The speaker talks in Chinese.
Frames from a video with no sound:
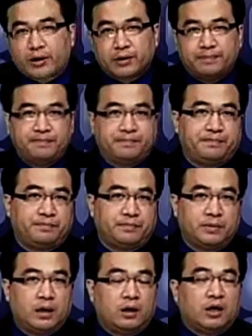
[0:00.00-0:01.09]
的，
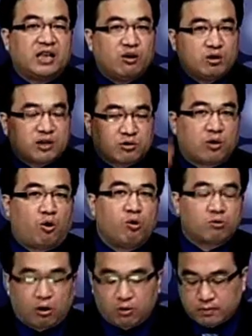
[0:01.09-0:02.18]
一定会造成
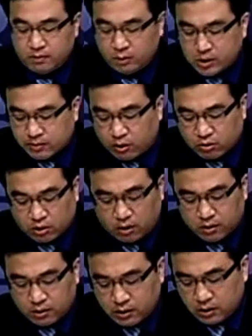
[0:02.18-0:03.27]
轰动。为什么轰动？
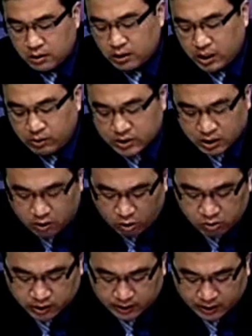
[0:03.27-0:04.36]
因为这个
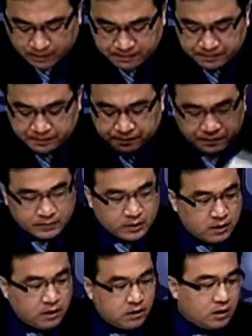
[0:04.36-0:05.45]
功能啊，
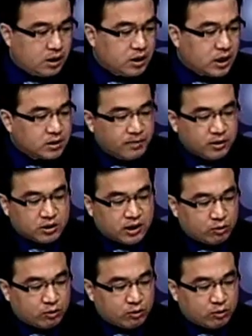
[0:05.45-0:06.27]
应该是没有其他